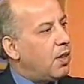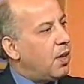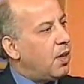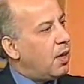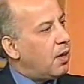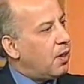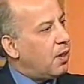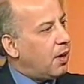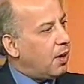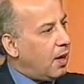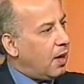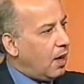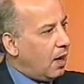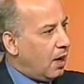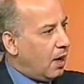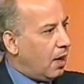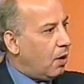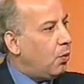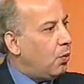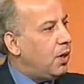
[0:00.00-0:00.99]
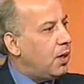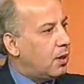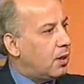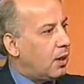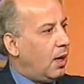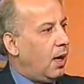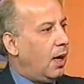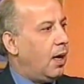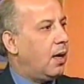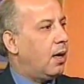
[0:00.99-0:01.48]
فإذا نظرنا إلى
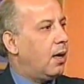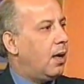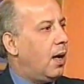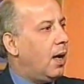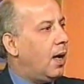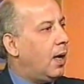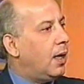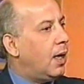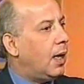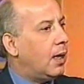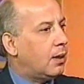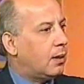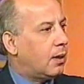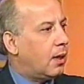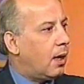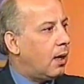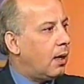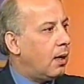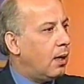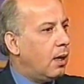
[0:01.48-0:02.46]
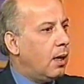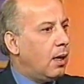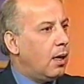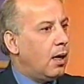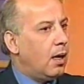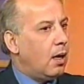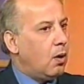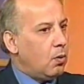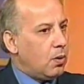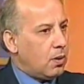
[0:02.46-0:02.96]
نوعية الحياة يعني حتى
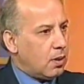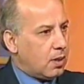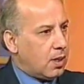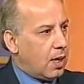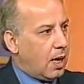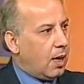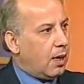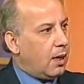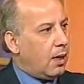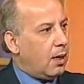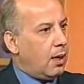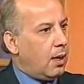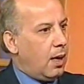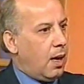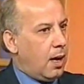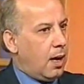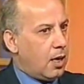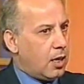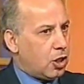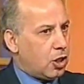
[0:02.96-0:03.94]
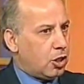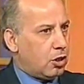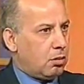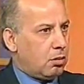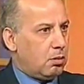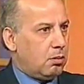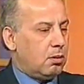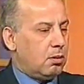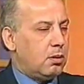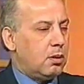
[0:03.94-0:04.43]
لو إنسان
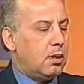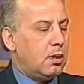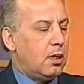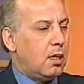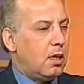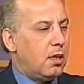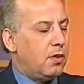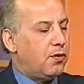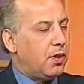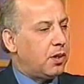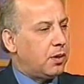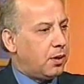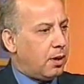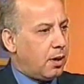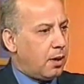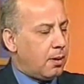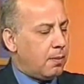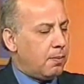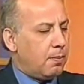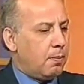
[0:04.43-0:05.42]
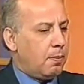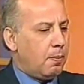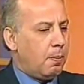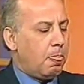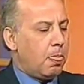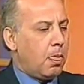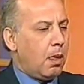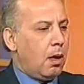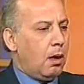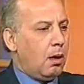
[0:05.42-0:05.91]
عاش آه، لفترة
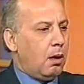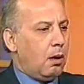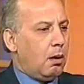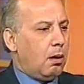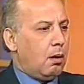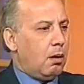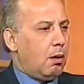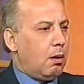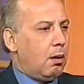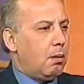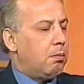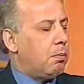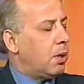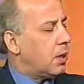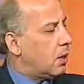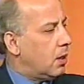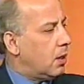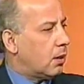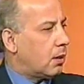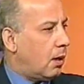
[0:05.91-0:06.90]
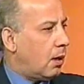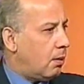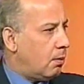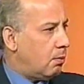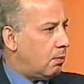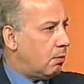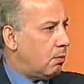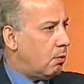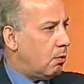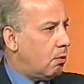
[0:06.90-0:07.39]
آه،
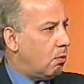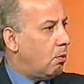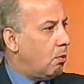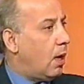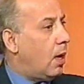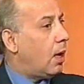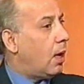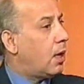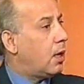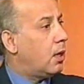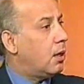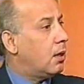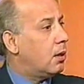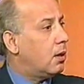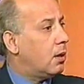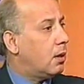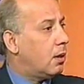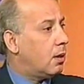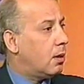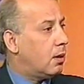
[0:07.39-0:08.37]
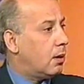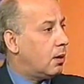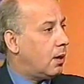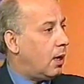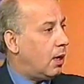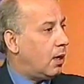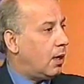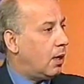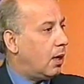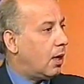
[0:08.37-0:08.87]
بسيطة ولكن
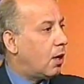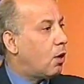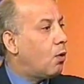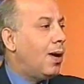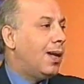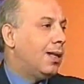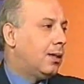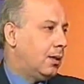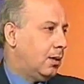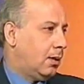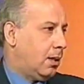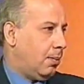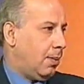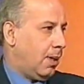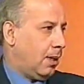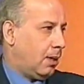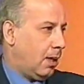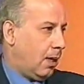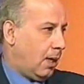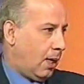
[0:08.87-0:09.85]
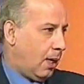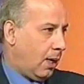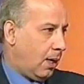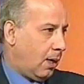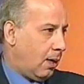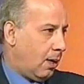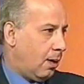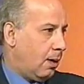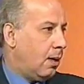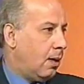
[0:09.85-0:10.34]
آه، يعني الكواليتي تبعت
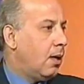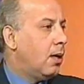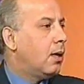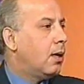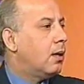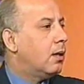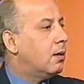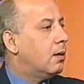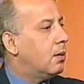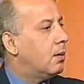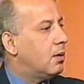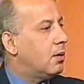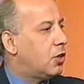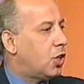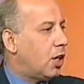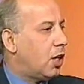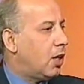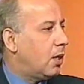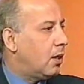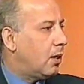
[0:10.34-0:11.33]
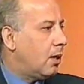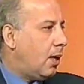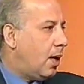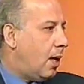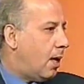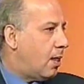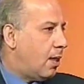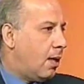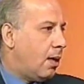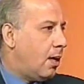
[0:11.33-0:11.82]
الحياه طبعا آه،
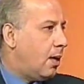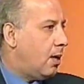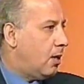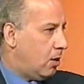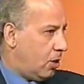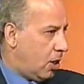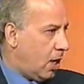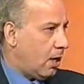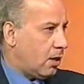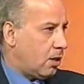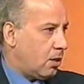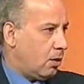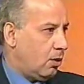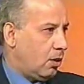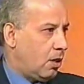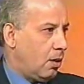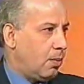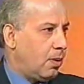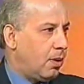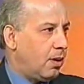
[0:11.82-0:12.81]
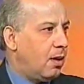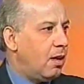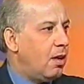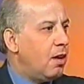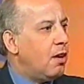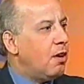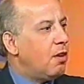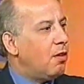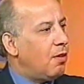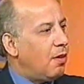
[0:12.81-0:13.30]
جيده هذا انجاز
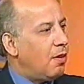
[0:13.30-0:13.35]
يعتبر هي